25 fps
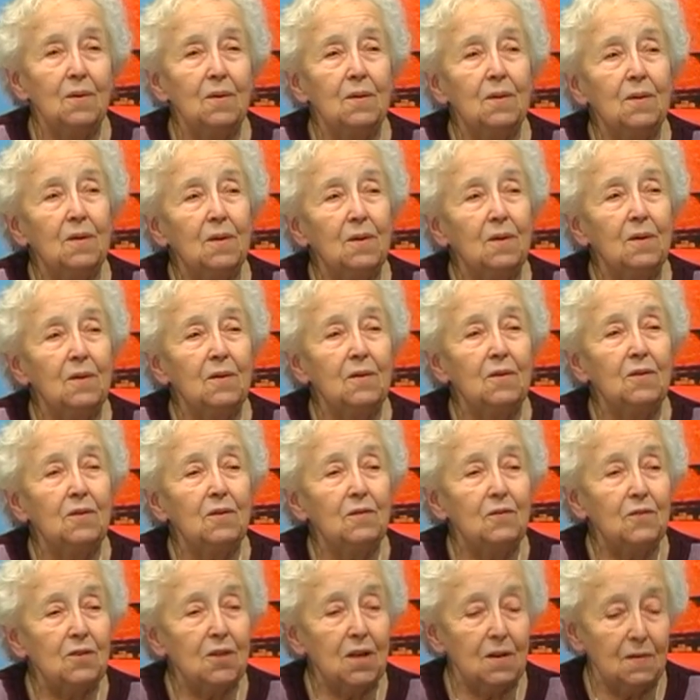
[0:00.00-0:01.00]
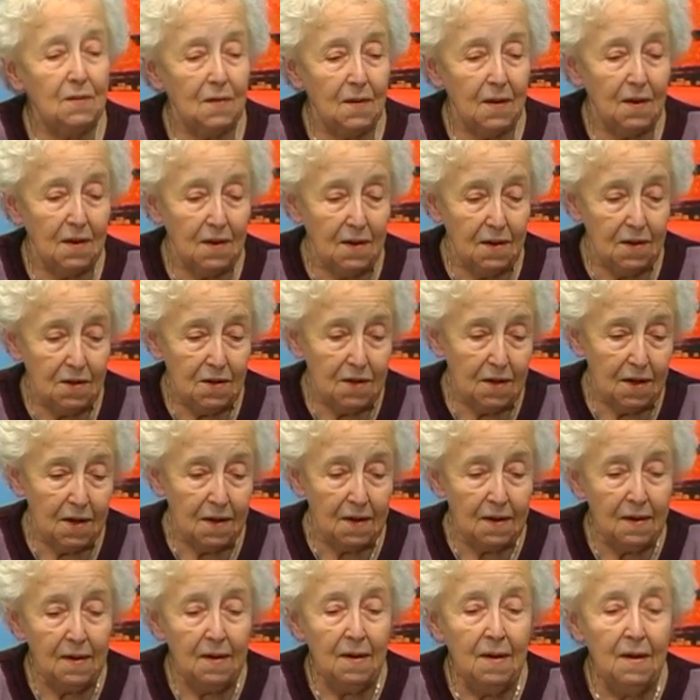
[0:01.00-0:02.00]
i, czy wczesna
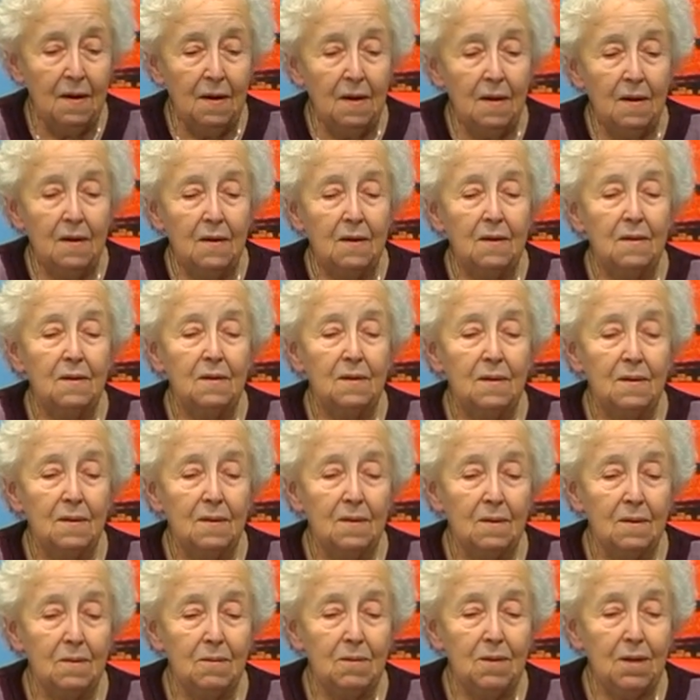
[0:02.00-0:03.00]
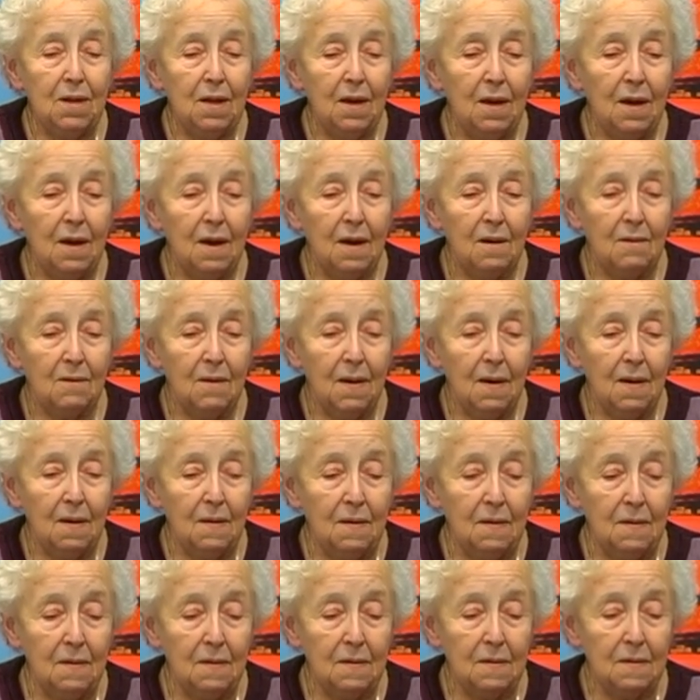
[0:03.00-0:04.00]
jesień, y,
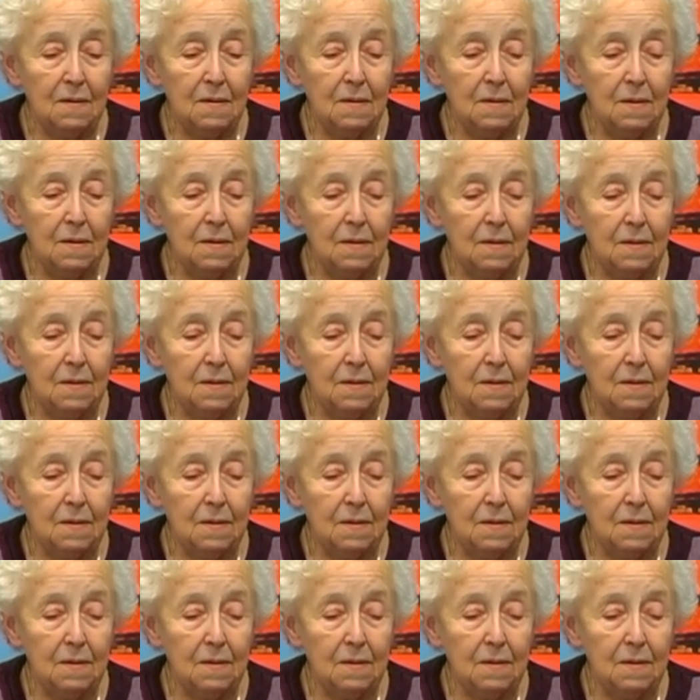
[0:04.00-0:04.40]
przyjechała y,